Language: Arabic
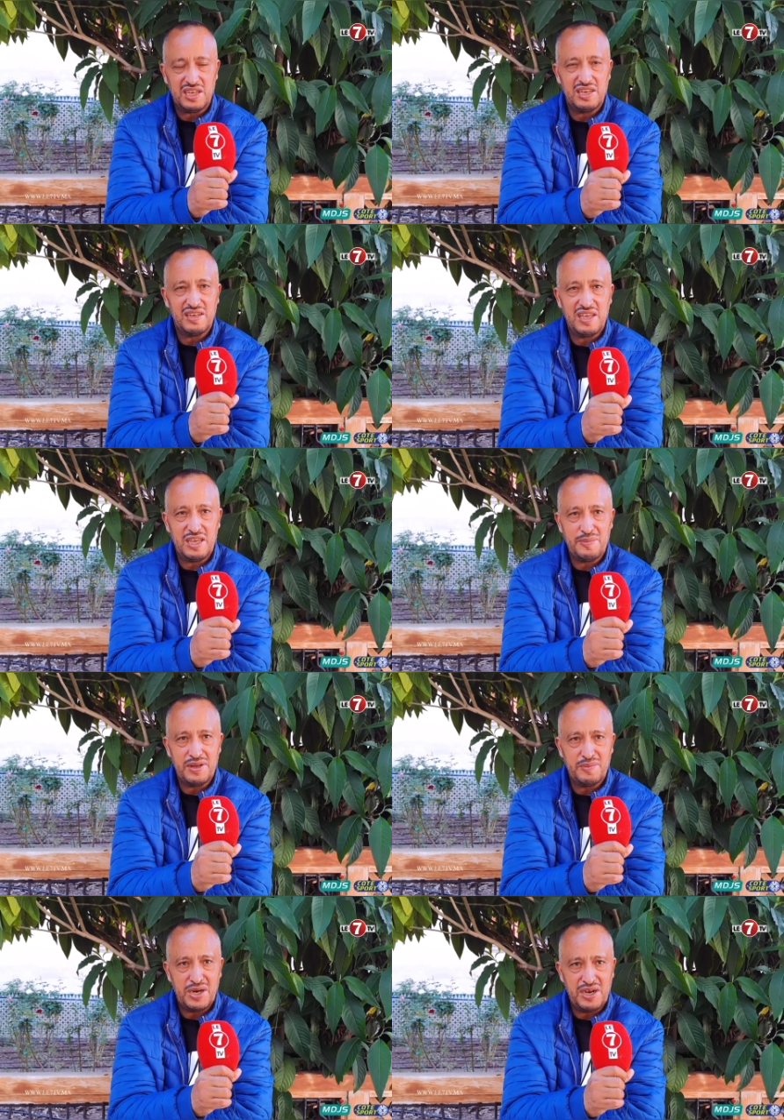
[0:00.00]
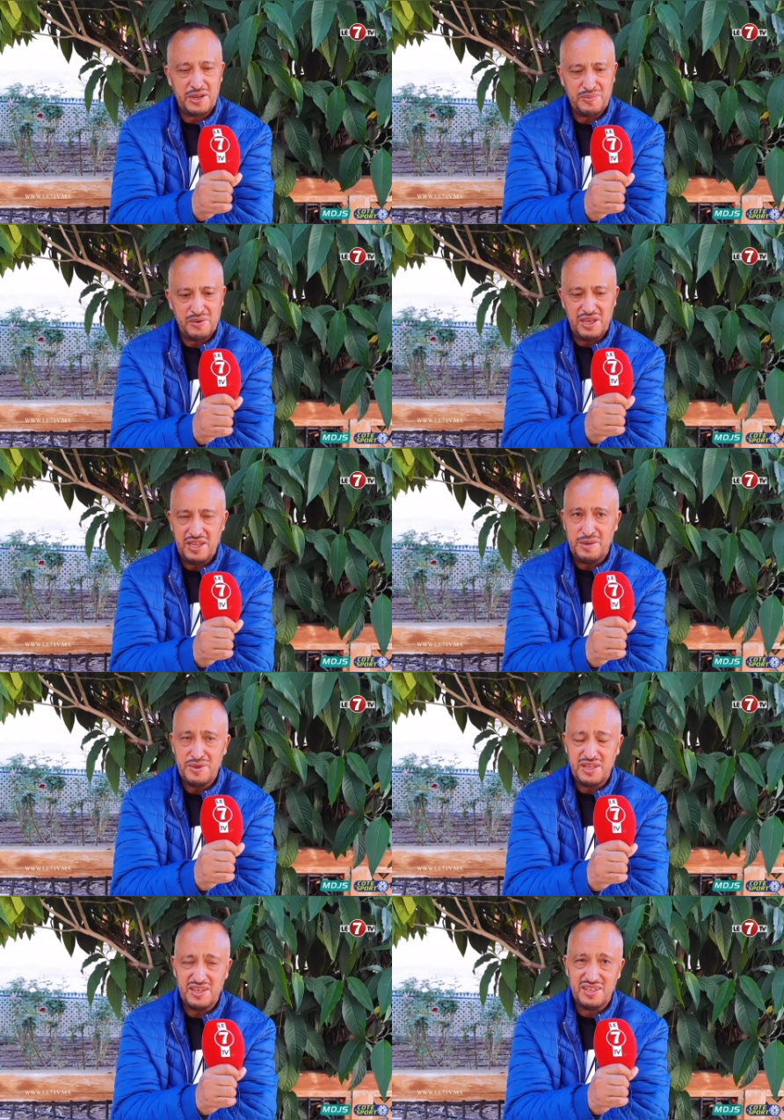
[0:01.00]
اللاعبين المغاربه
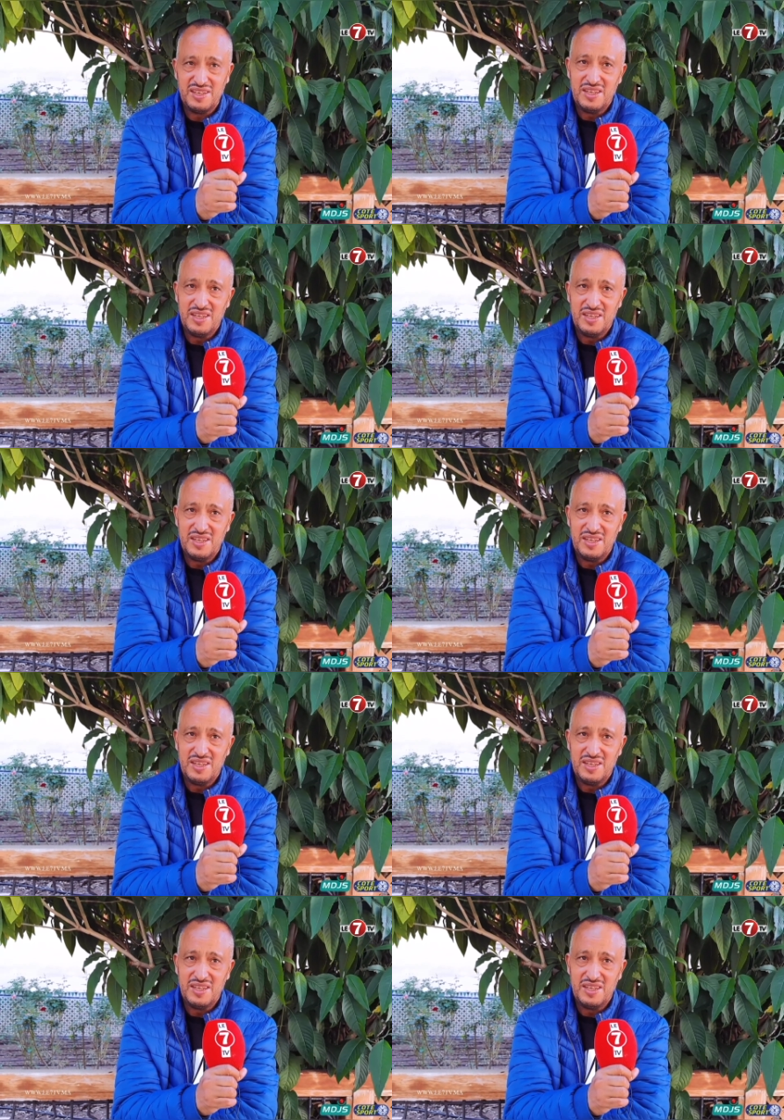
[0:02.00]
والعالميين